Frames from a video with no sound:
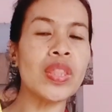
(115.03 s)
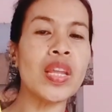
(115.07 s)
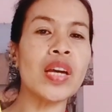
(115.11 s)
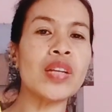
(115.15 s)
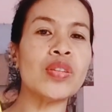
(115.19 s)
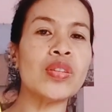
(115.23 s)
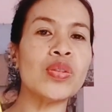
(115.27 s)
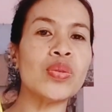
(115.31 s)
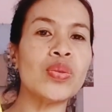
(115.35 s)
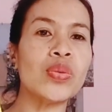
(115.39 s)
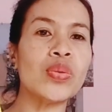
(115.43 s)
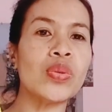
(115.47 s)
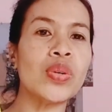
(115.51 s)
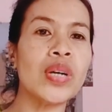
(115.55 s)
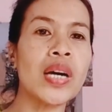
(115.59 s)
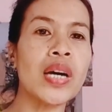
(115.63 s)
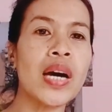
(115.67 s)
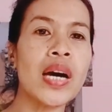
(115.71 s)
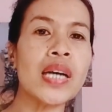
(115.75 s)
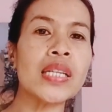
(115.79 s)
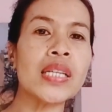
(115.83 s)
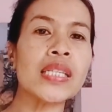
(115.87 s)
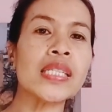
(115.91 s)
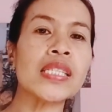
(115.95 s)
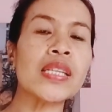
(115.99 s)
dan
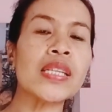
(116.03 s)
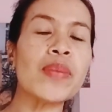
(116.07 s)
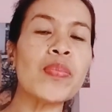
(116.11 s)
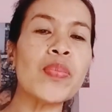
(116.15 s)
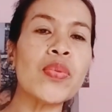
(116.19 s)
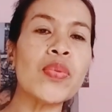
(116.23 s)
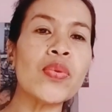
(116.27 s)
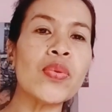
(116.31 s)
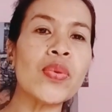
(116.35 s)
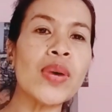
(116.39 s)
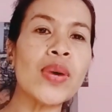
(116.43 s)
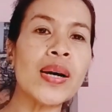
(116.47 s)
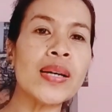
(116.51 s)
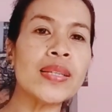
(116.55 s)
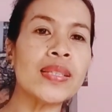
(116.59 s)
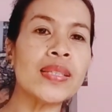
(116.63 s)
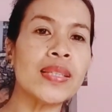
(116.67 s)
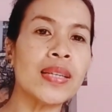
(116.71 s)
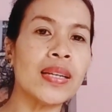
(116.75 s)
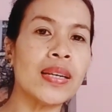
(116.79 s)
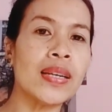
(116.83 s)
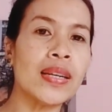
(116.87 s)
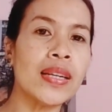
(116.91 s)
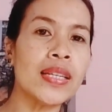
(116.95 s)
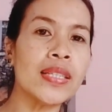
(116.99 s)
juga semua
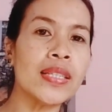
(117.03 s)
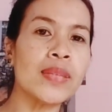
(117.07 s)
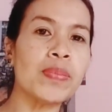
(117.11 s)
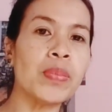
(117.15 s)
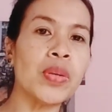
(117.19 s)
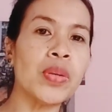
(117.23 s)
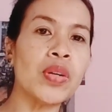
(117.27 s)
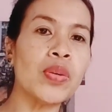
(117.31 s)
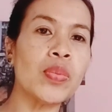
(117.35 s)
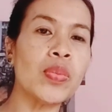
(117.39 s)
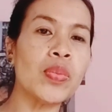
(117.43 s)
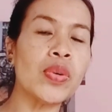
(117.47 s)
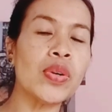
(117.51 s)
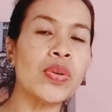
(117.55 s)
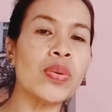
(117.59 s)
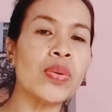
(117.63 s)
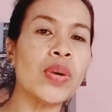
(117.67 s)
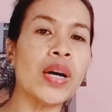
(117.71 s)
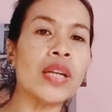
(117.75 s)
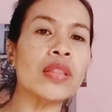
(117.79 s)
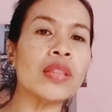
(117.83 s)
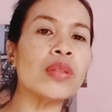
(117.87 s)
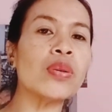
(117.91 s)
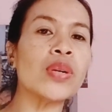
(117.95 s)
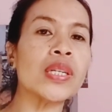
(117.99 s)
jenis menu-menu
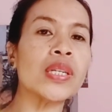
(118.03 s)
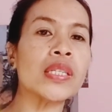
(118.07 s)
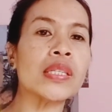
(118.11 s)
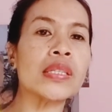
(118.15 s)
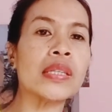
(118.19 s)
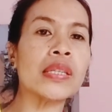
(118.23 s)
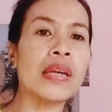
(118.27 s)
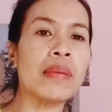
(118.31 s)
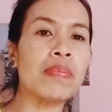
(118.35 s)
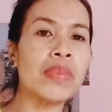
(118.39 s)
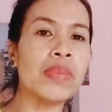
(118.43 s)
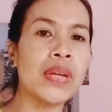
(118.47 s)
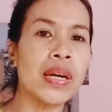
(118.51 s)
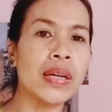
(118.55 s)
atau resep